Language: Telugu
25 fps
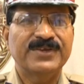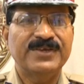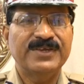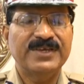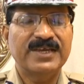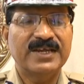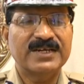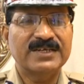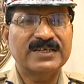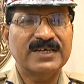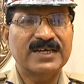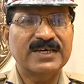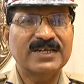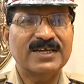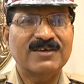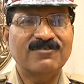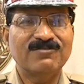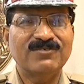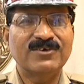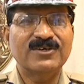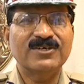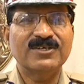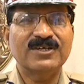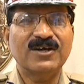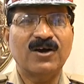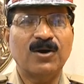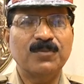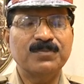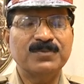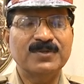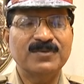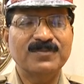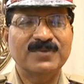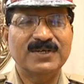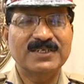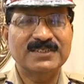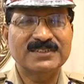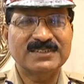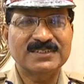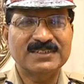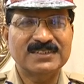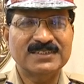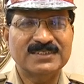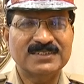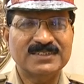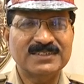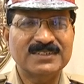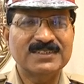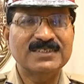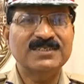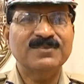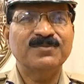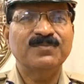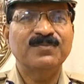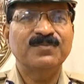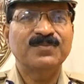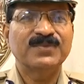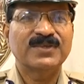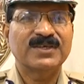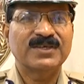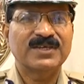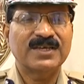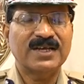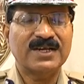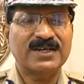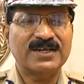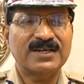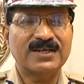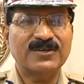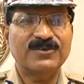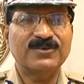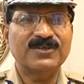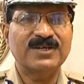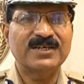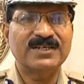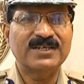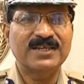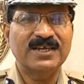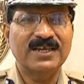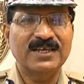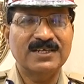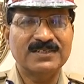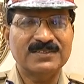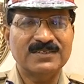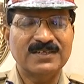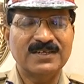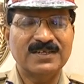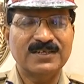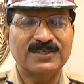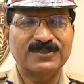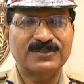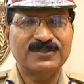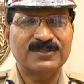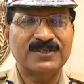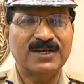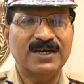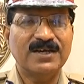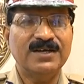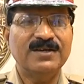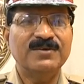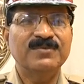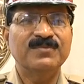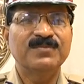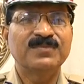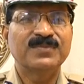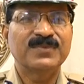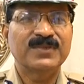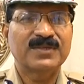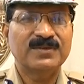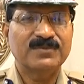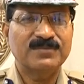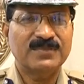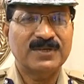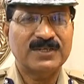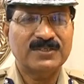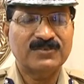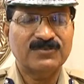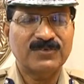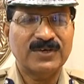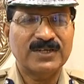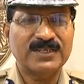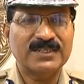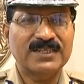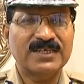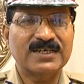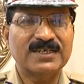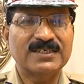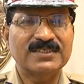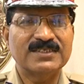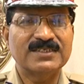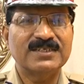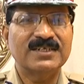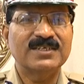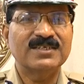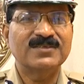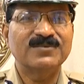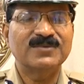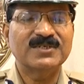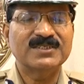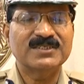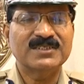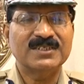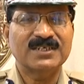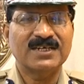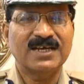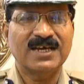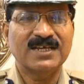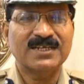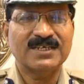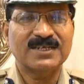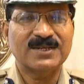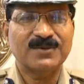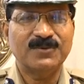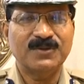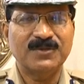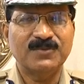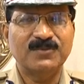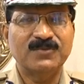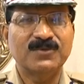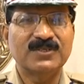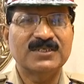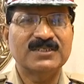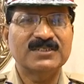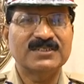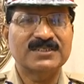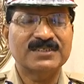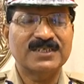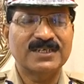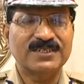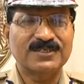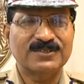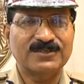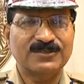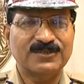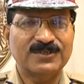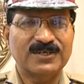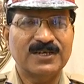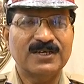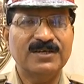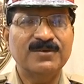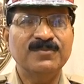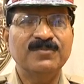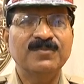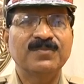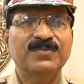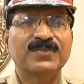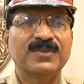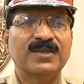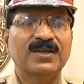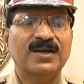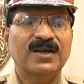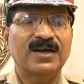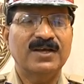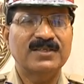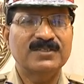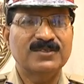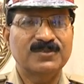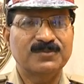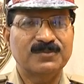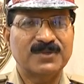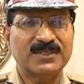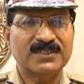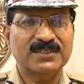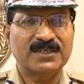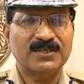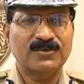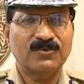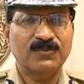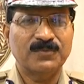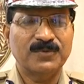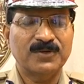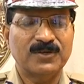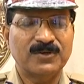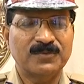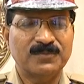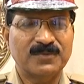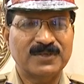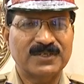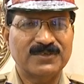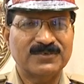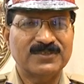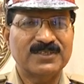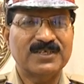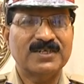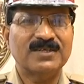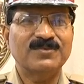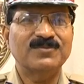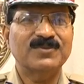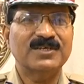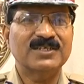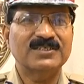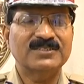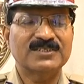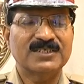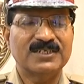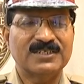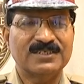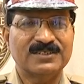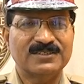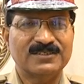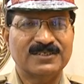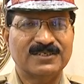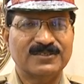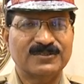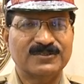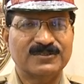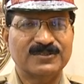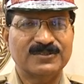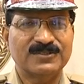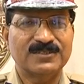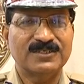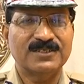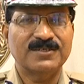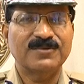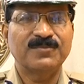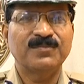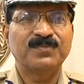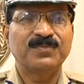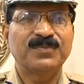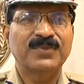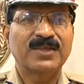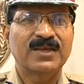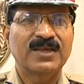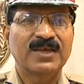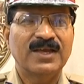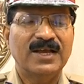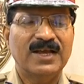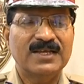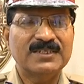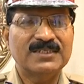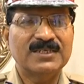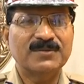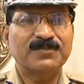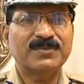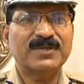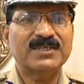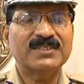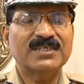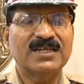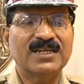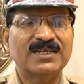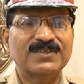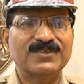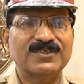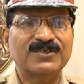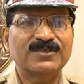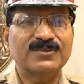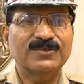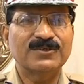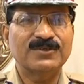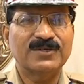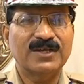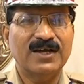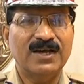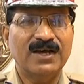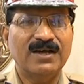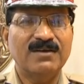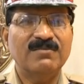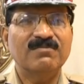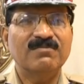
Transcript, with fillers: ఈ ఎంటైర్ ఎఫర్ట్ ఆప్టిమైజ్ చేసి ఎక్కడ కూడా డిలేస్ లేకుండా మనం త్వరితగతిన నిమజ్జన కార్యక్రమాన్ని ముగించడానికి కూడా అది ప్రజలకు ఉపయోగపడే విధంగా మనం చేయడం జరుగుతుంది అయితే ప్రజలందరూ కూడా